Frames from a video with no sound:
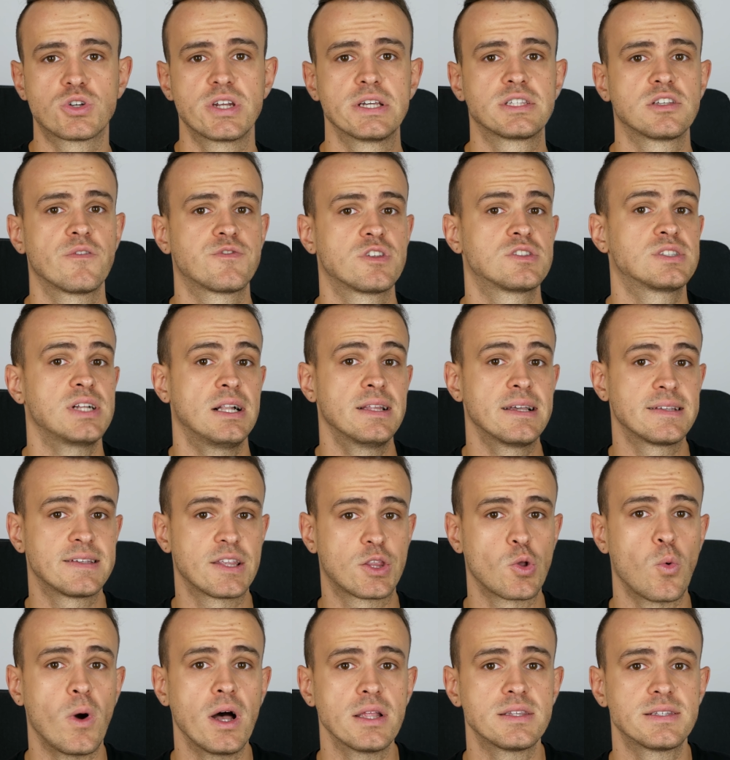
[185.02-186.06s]
często w socjalne
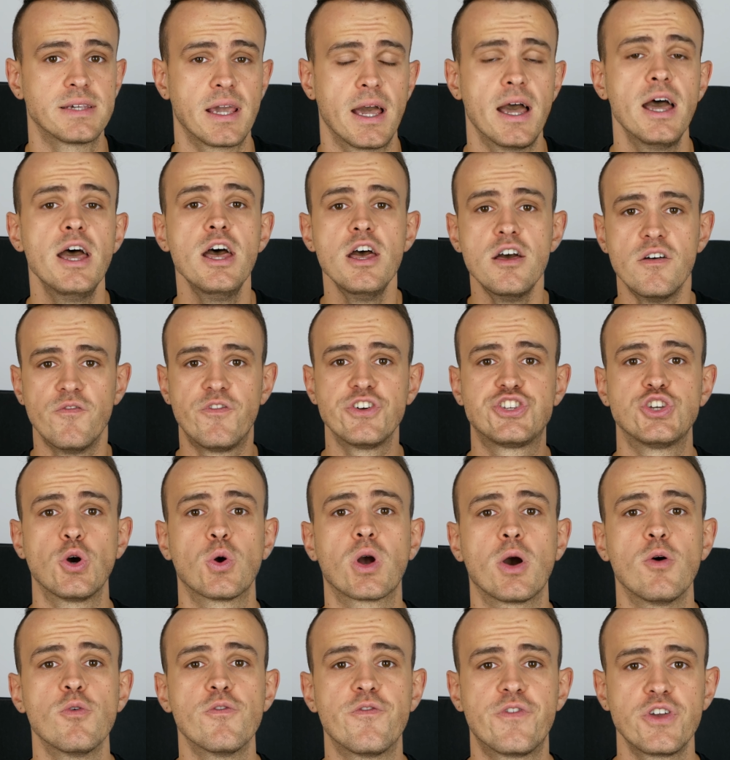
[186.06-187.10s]
sytuacje,
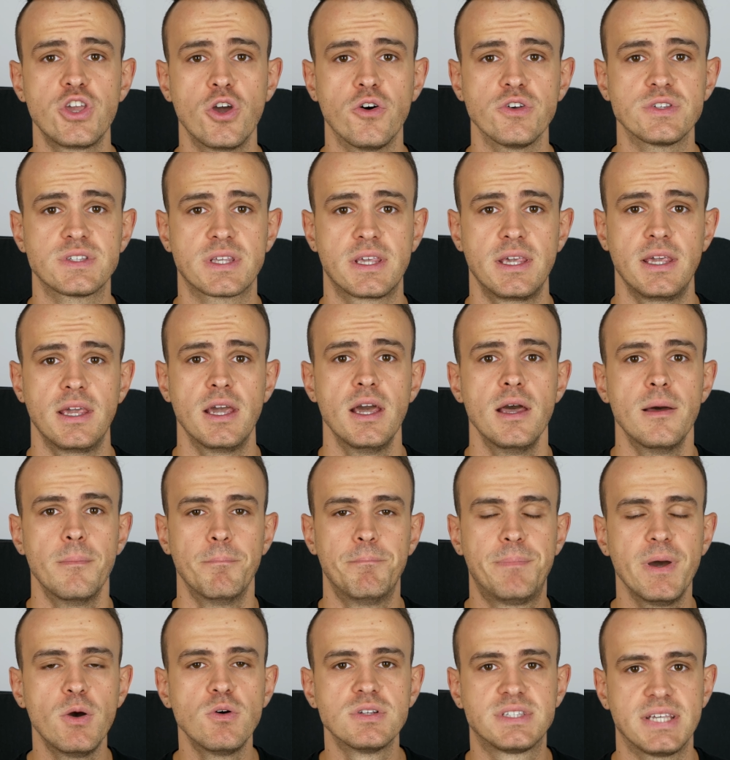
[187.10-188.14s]
wyciągał wnioski,
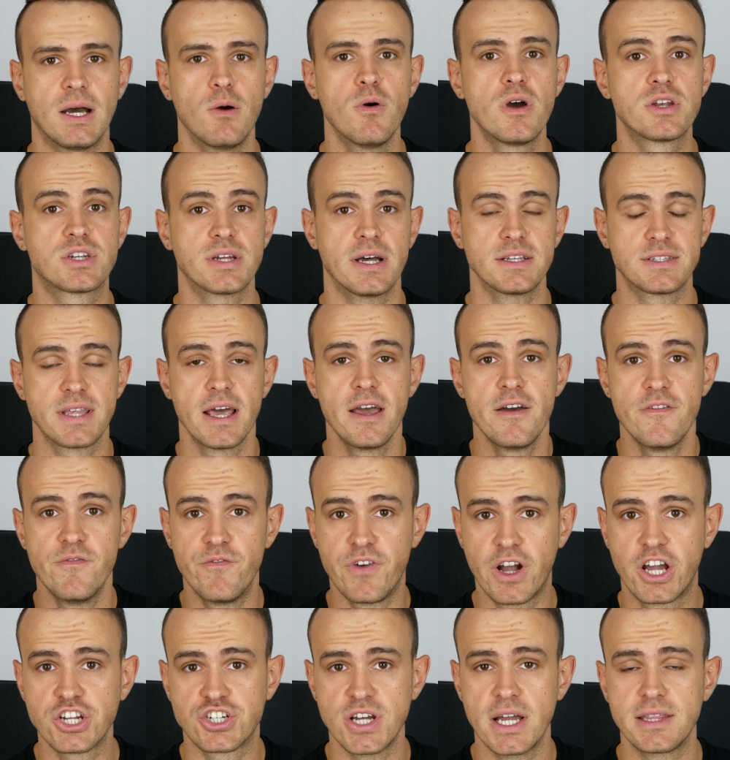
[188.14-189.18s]
był cały czas
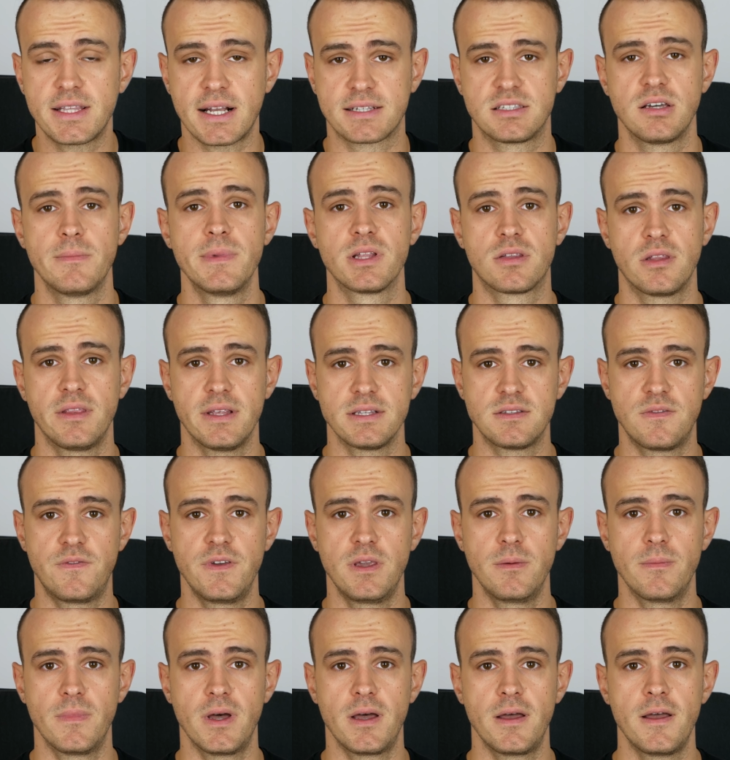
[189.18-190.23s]
w grze, tak sobie to
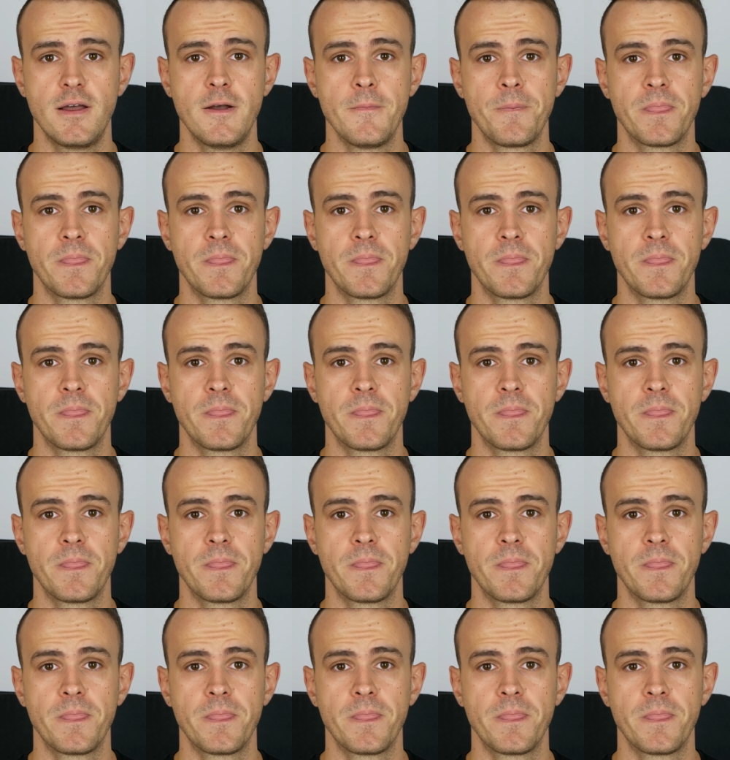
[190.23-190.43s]
nazwijmy.